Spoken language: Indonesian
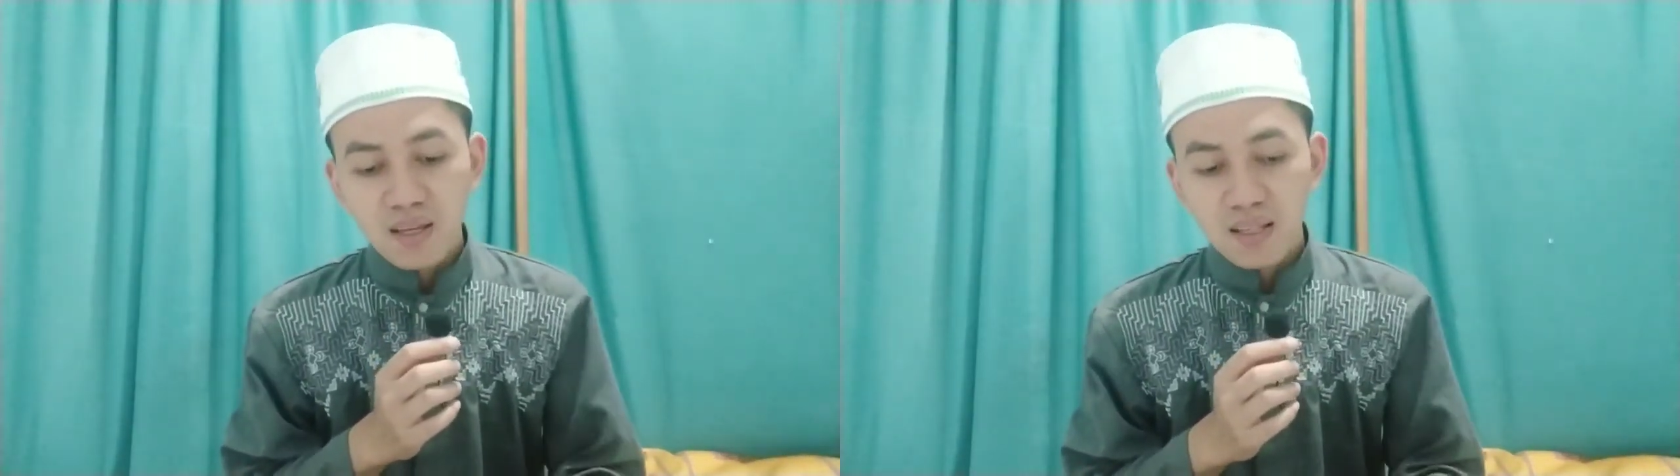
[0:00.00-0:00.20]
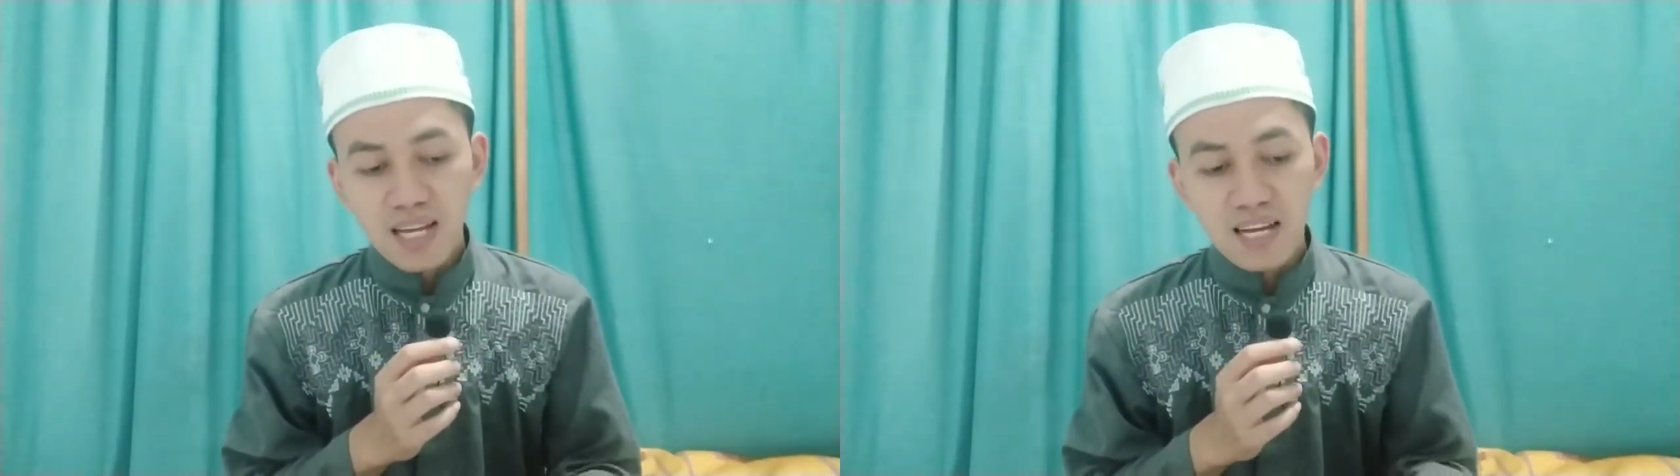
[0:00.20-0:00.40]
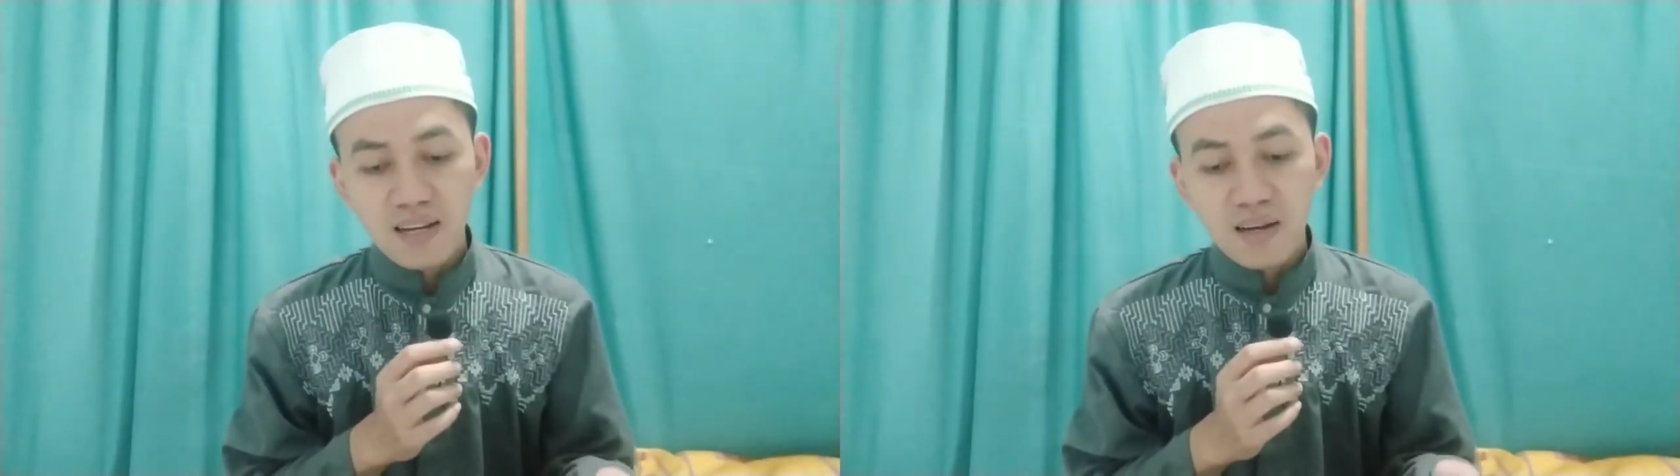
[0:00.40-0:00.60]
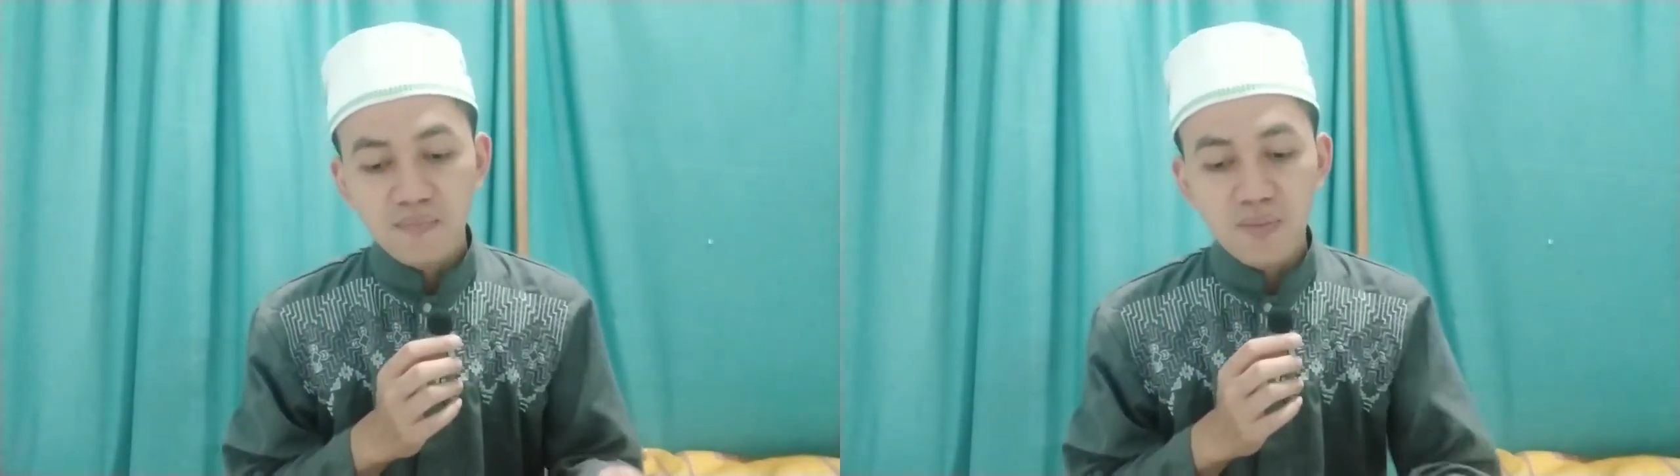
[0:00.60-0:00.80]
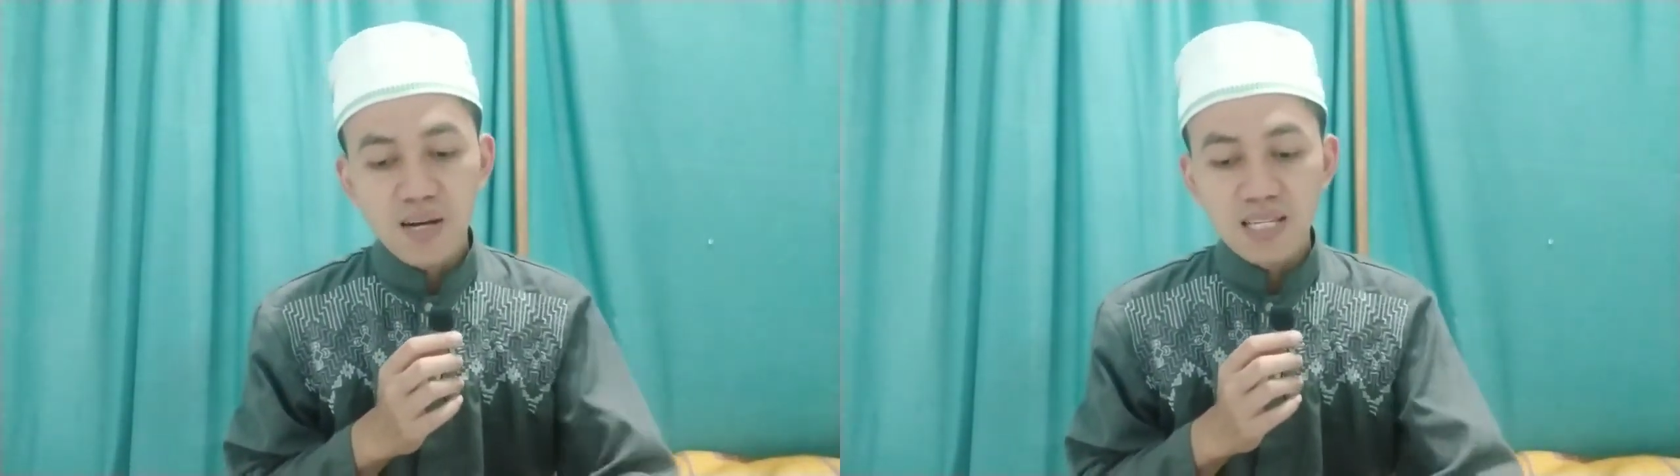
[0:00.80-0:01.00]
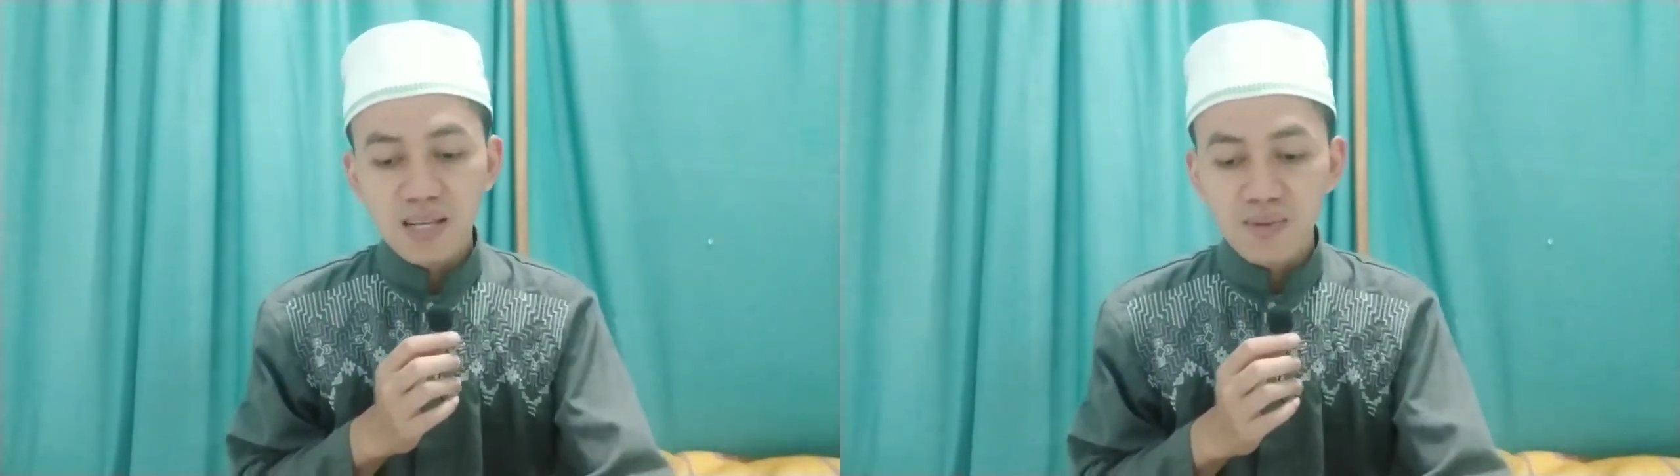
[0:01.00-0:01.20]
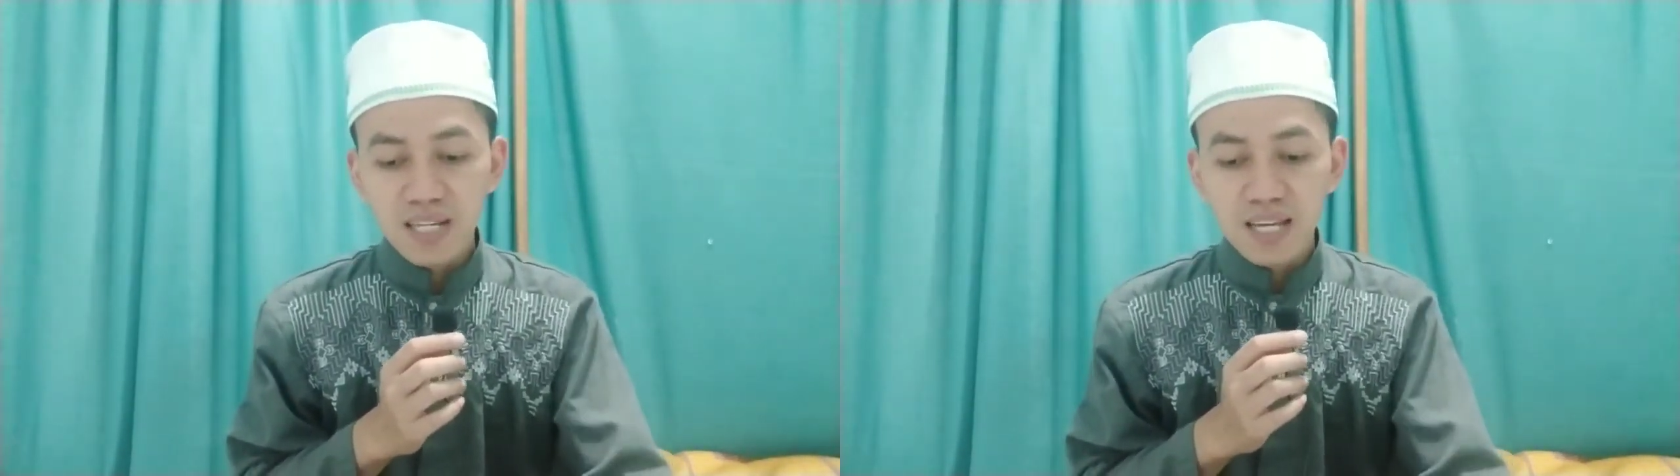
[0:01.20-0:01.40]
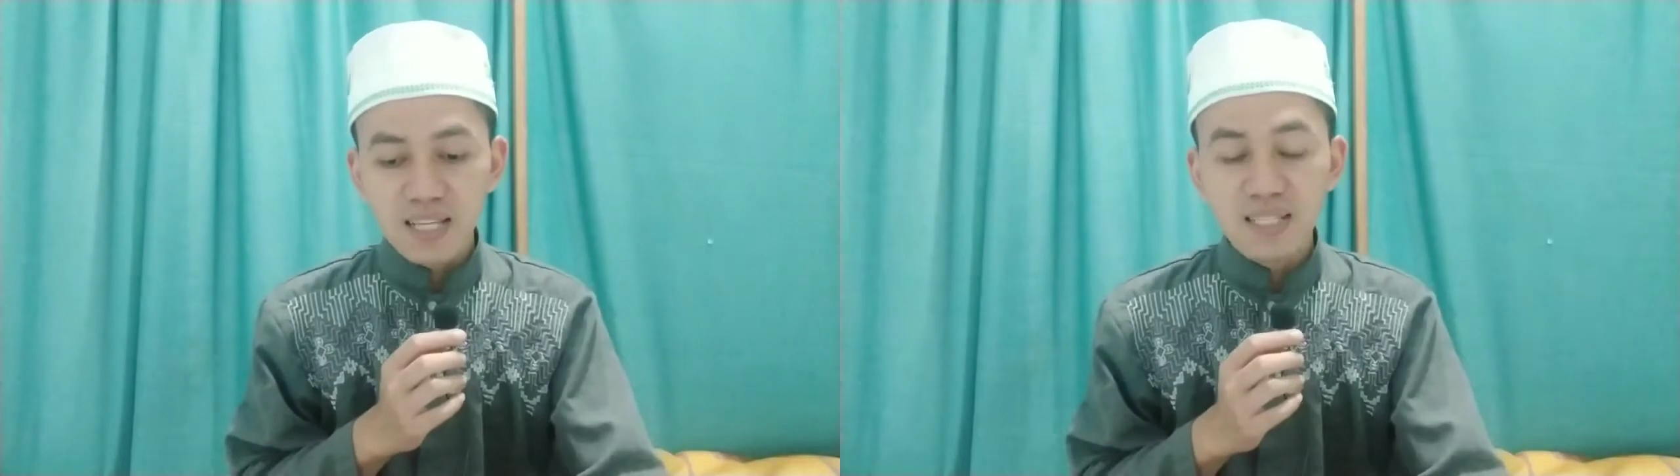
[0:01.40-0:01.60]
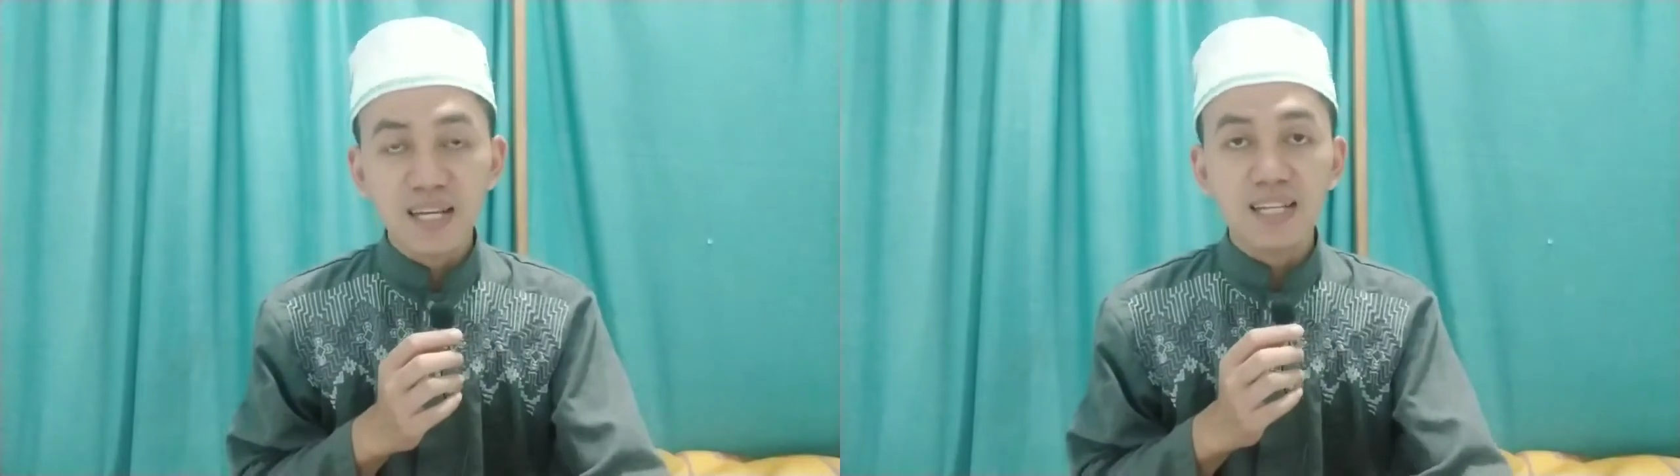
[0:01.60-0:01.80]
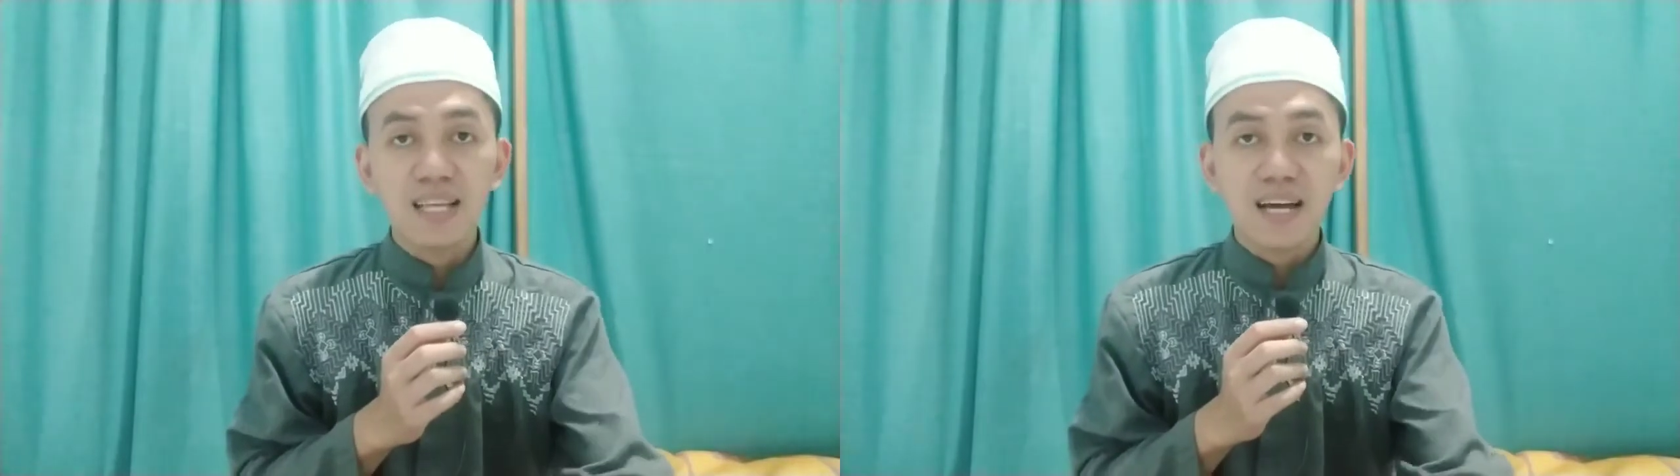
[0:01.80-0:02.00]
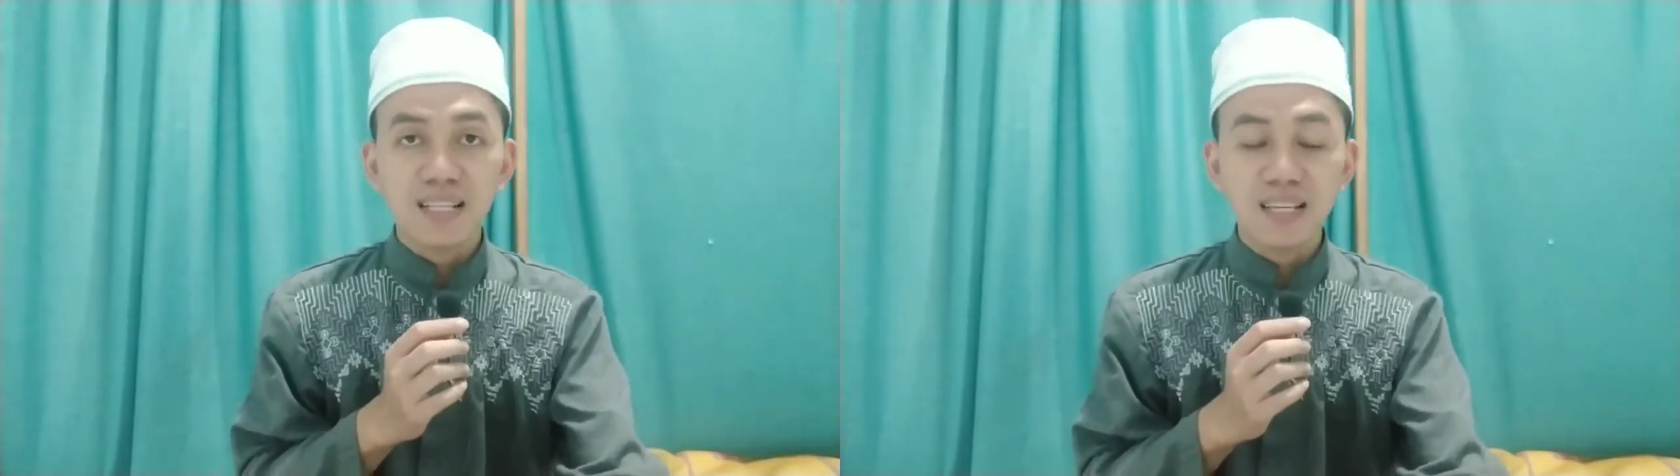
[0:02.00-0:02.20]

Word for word: Nah, pembahasan mengenai syarat naat